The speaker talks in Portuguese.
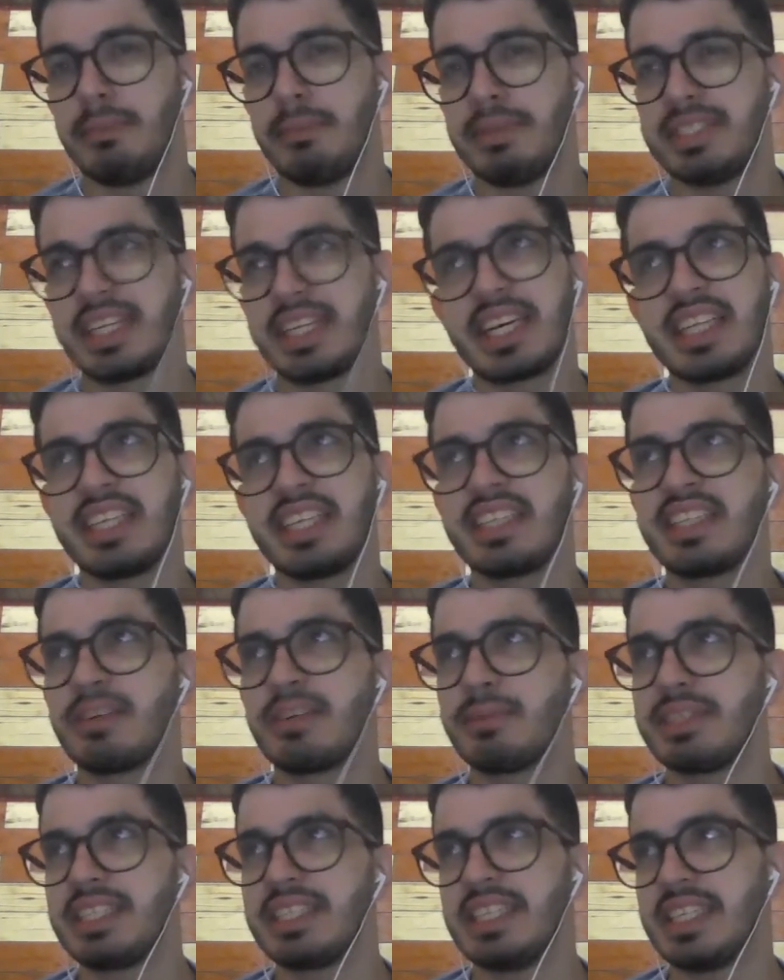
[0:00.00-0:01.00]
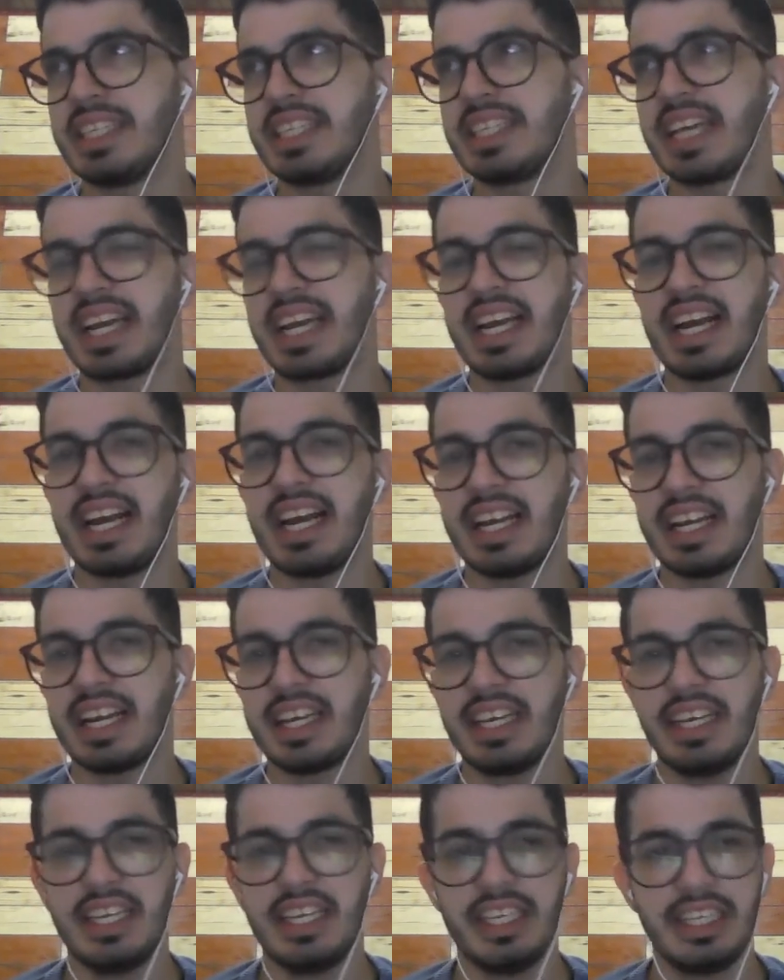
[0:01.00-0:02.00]
Pensei que ia ter uma ceninha da Ricaria
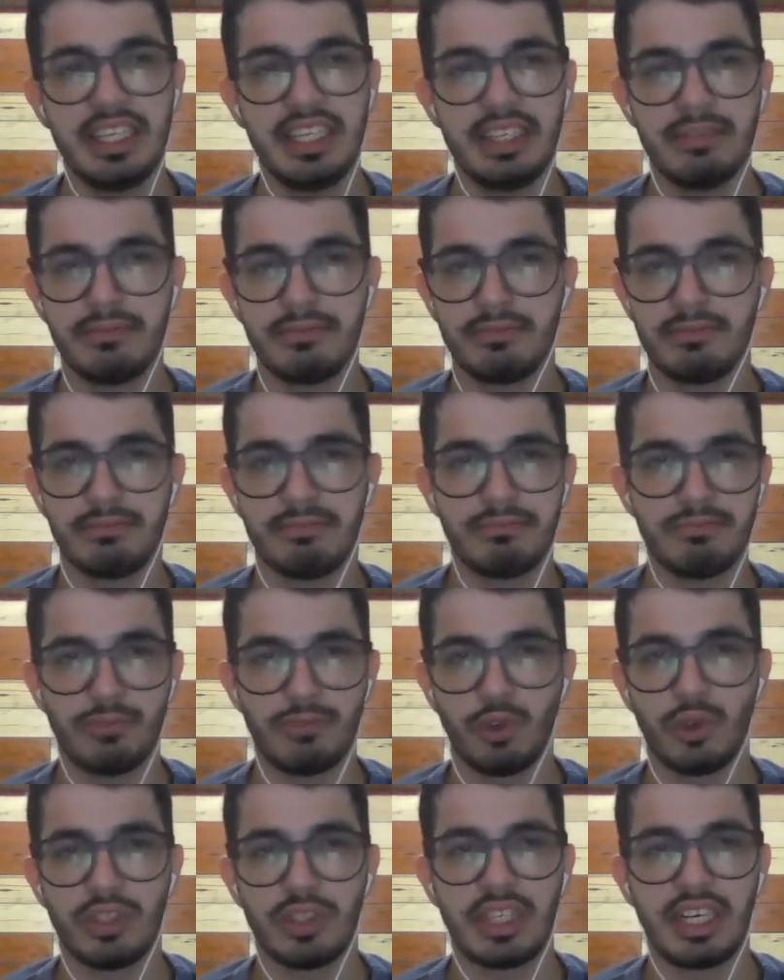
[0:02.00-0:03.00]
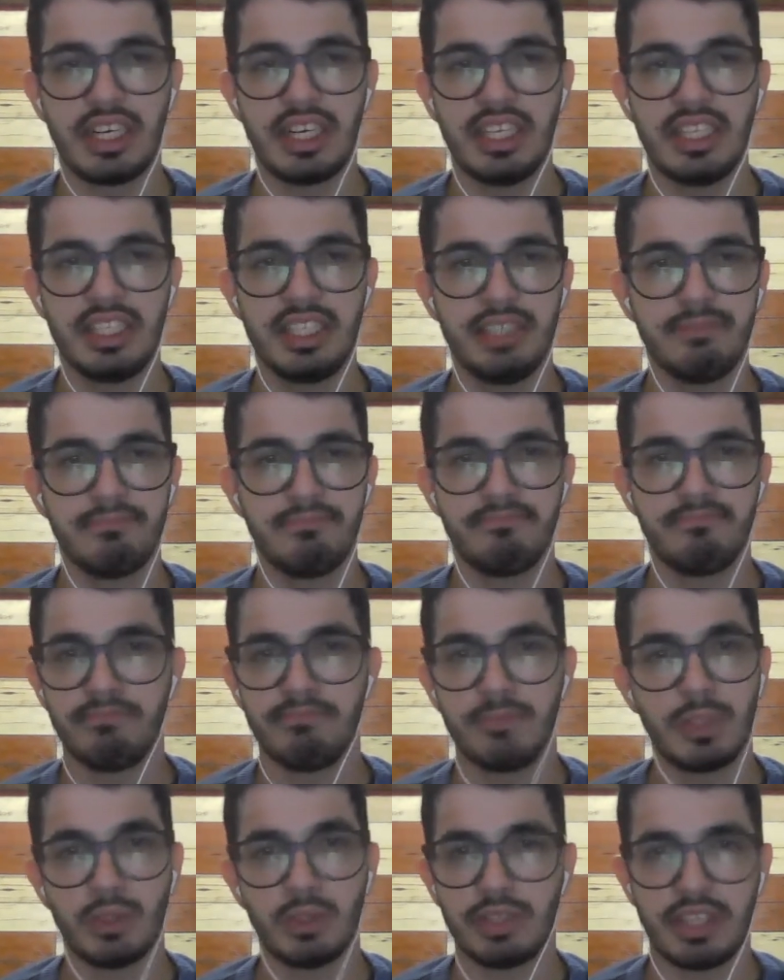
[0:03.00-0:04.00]
aqui, outra ali,
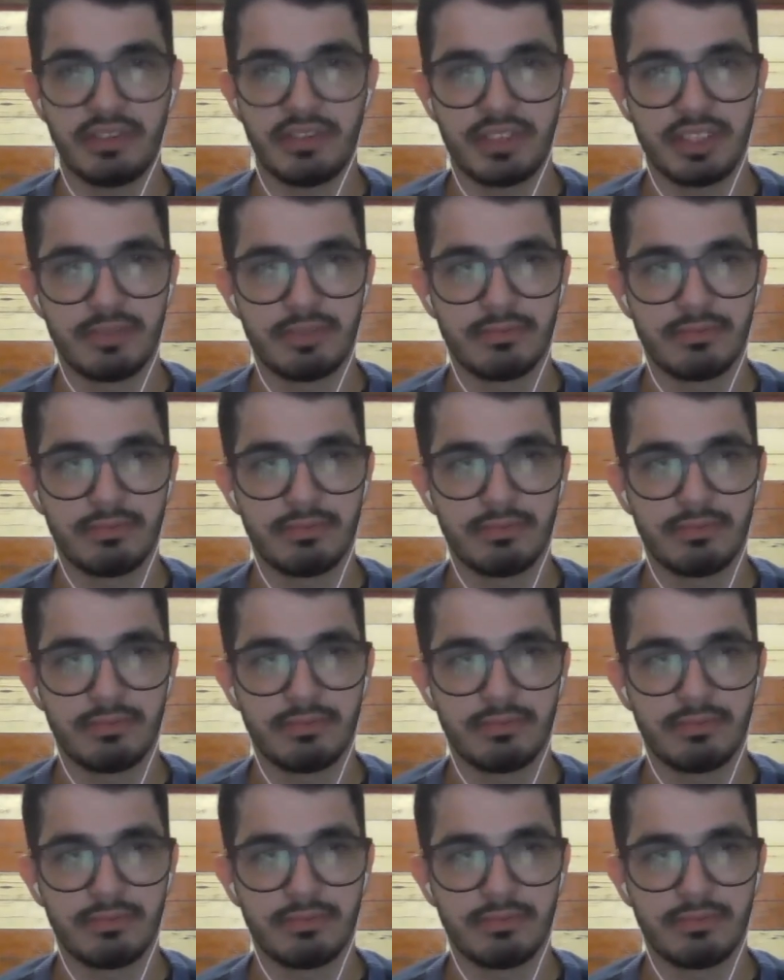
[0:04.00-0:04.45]
não teve.